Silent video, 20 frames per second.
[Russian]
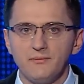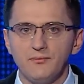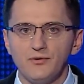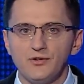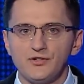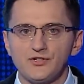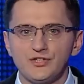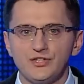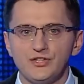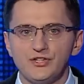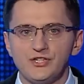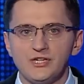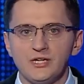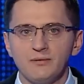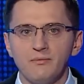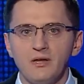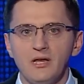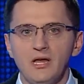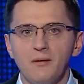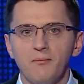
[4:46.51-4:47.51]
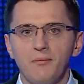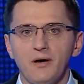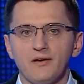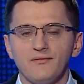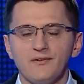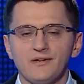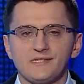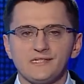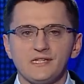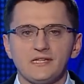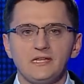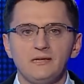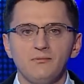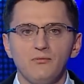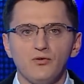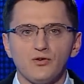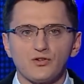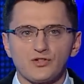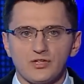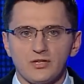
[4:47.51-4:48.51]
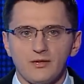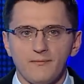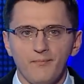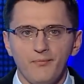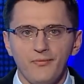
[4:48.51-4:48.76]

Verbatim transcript: больше ничем похвастать не может.